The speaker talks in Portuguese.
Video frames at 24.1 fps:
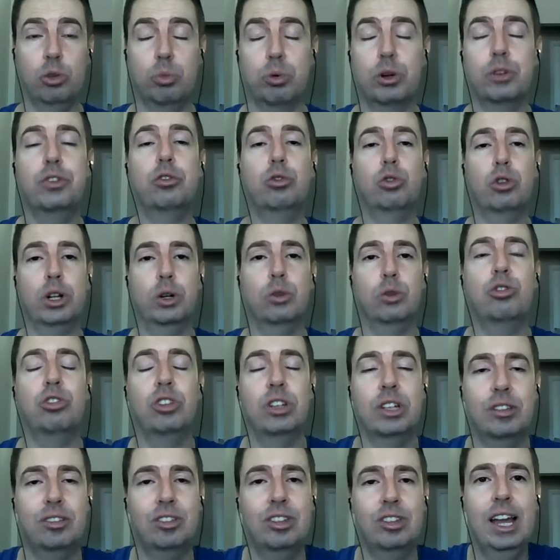E o professor
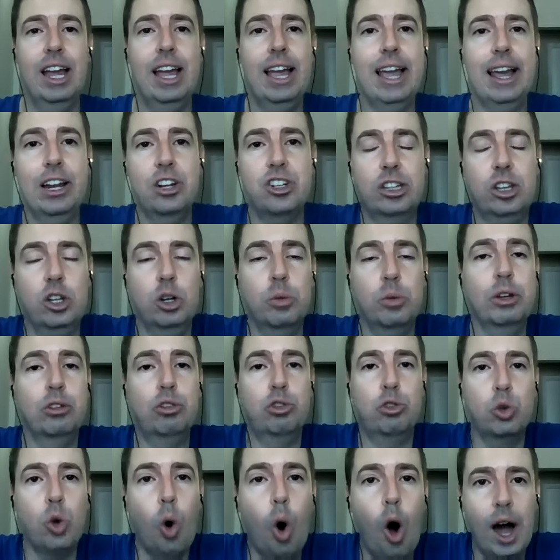Alcides, ele já tem uma
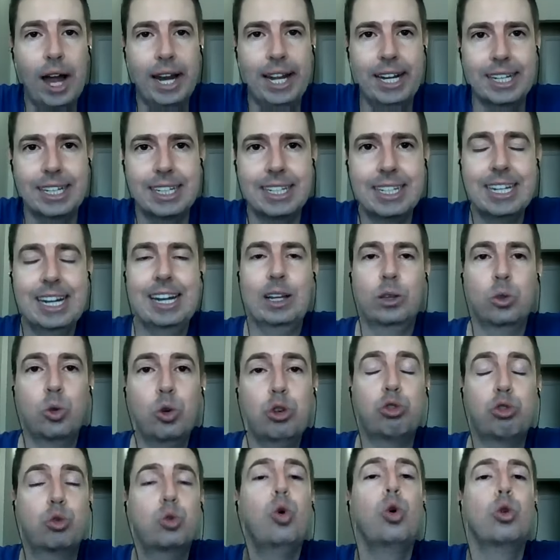história
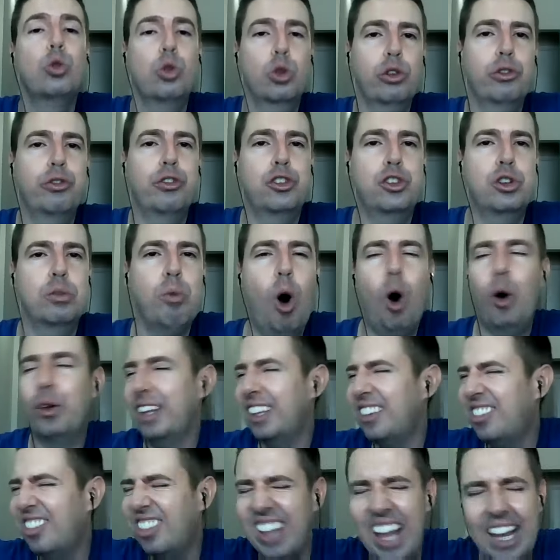no estudo do futebol,
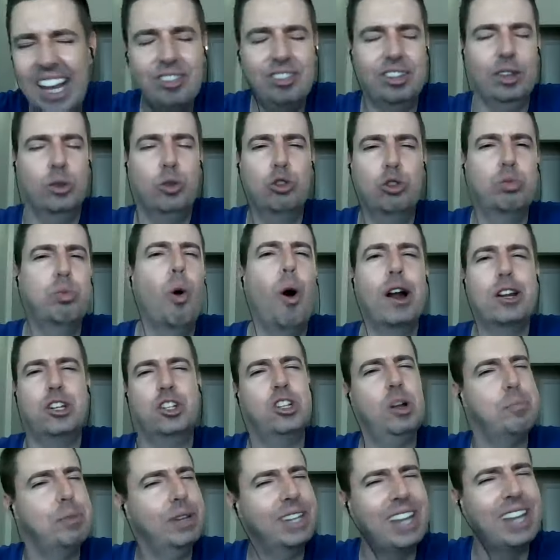na ciência do
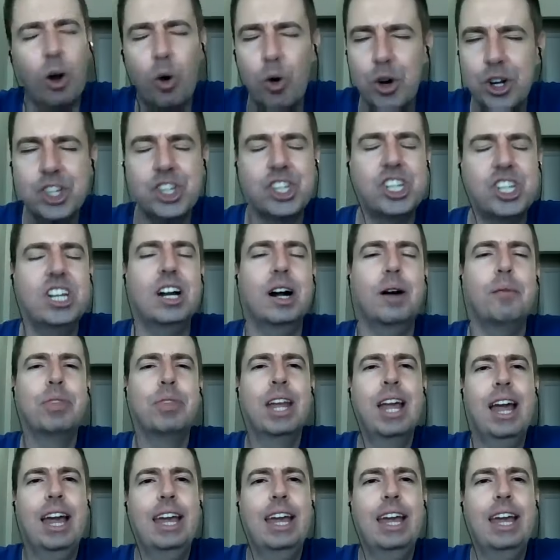esporte, na pedagogia